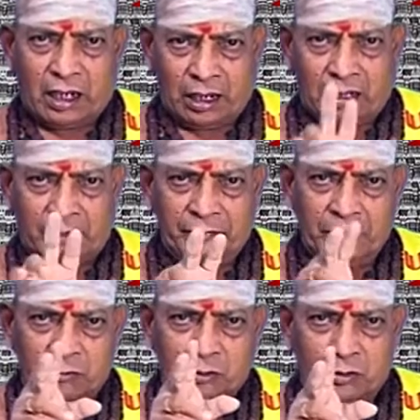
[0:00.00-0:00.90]

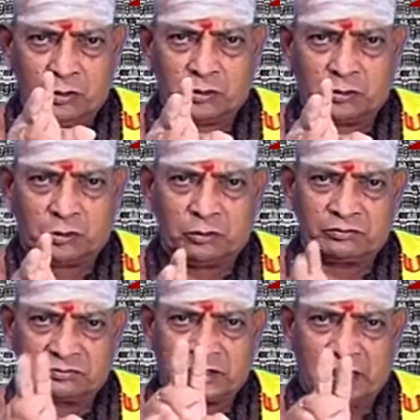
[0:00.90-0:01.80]
காவி
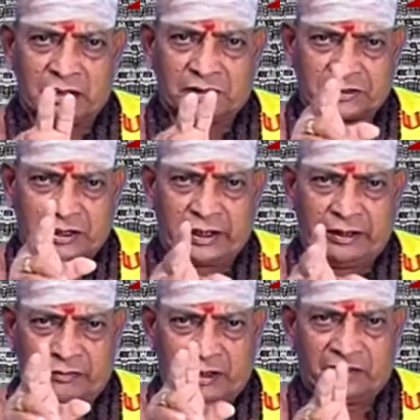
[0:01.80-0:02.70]
உடுத்தும் தாள்
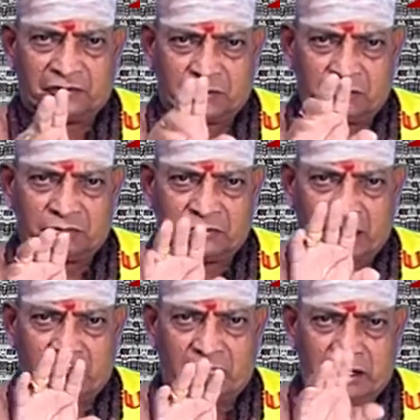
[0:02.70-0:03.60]
சடை வைத்தும்
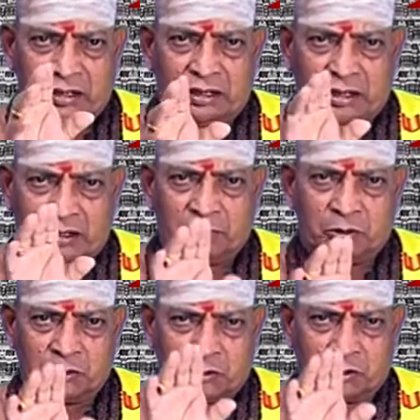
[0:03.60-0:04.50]
காடுகள்
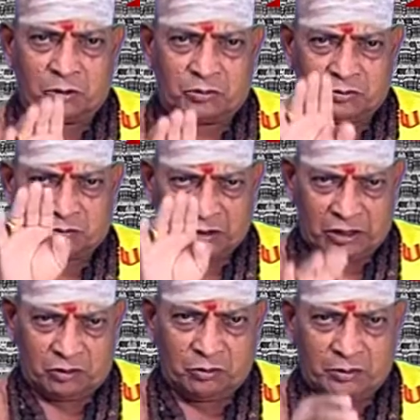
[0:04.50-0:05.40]
புக்கும்
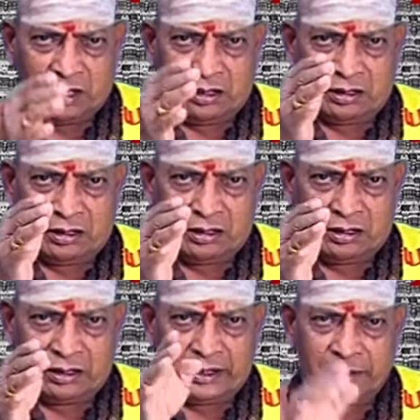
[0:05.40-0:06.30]

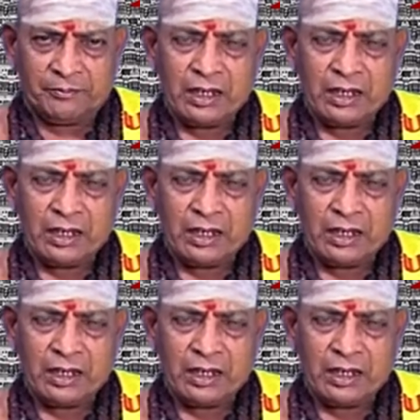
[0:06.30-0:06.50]
தடுமாறி